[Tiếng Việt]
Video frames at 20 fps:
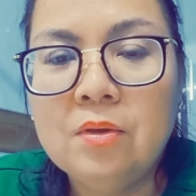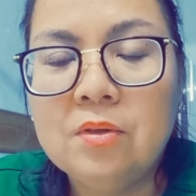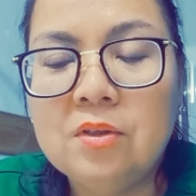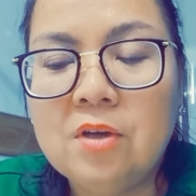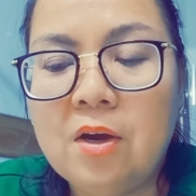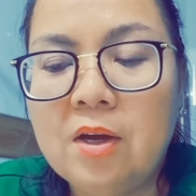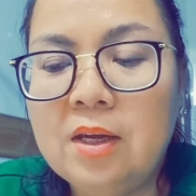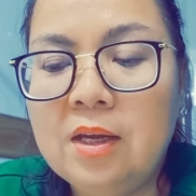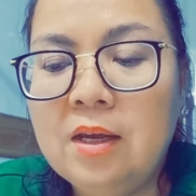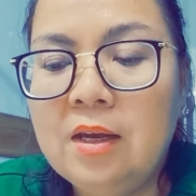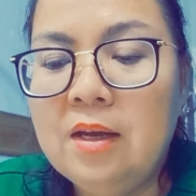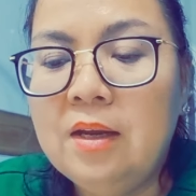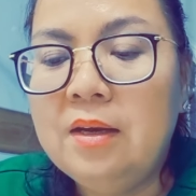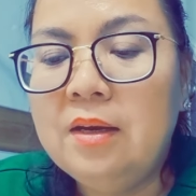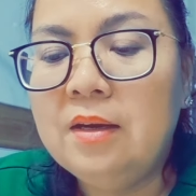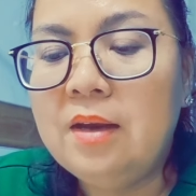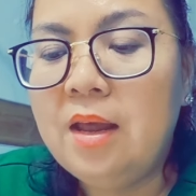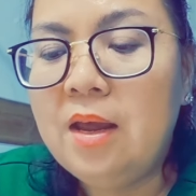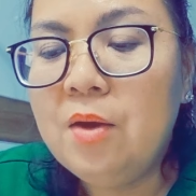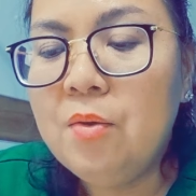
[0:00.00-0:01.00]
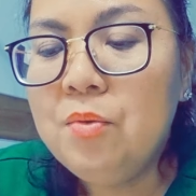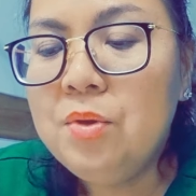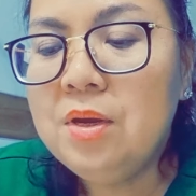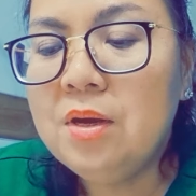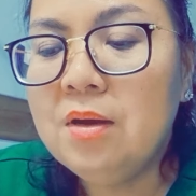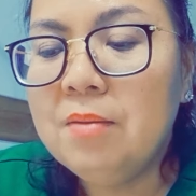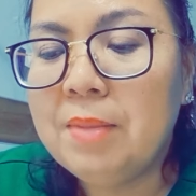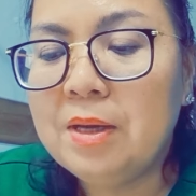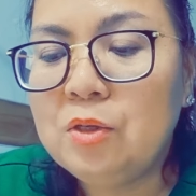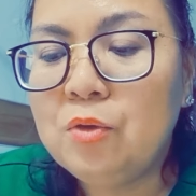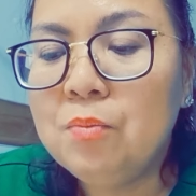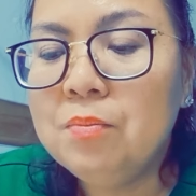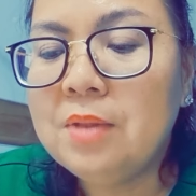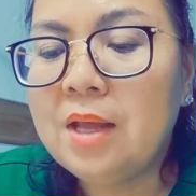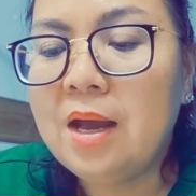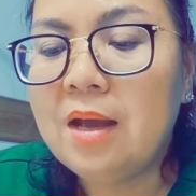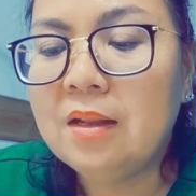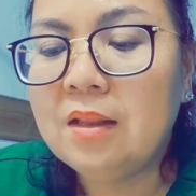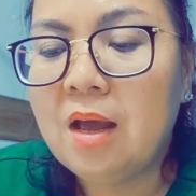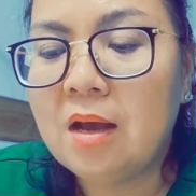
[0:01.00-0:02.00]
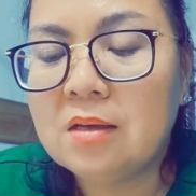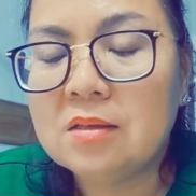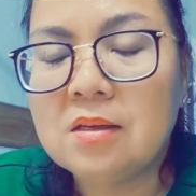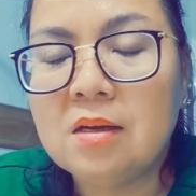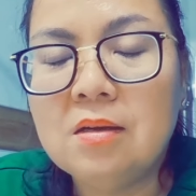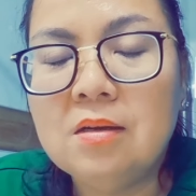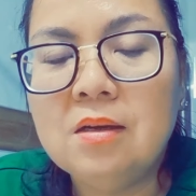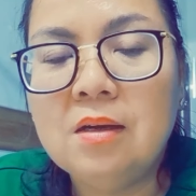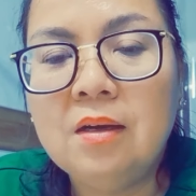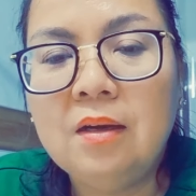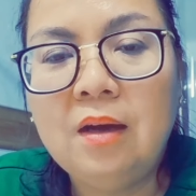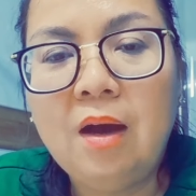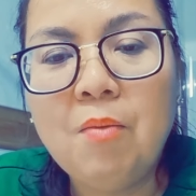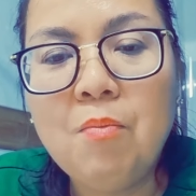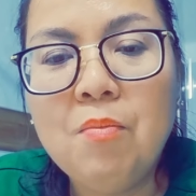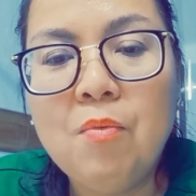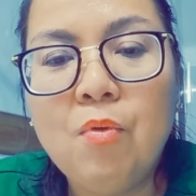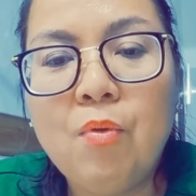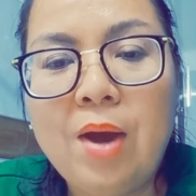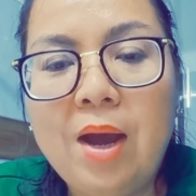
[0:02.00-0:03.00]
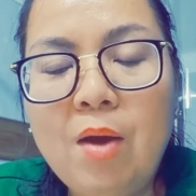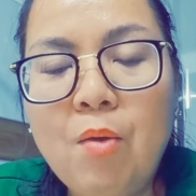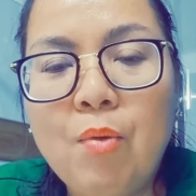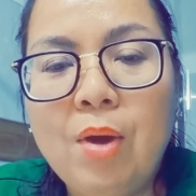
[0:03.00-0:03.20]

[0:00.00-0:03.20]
rồi nếu như mà chúng ta thật sự không quá